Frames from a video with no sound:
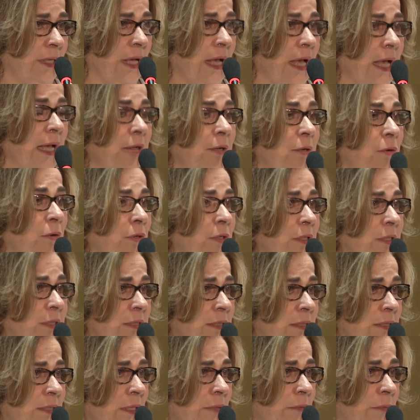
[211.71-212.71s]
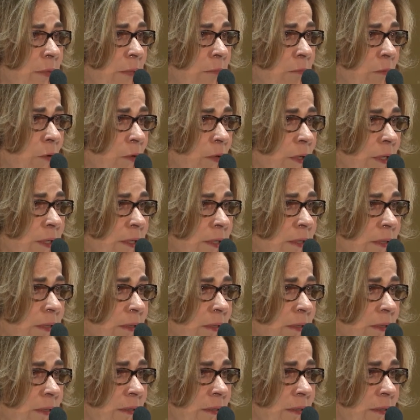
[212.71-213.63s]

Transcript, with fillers: a nossa memória,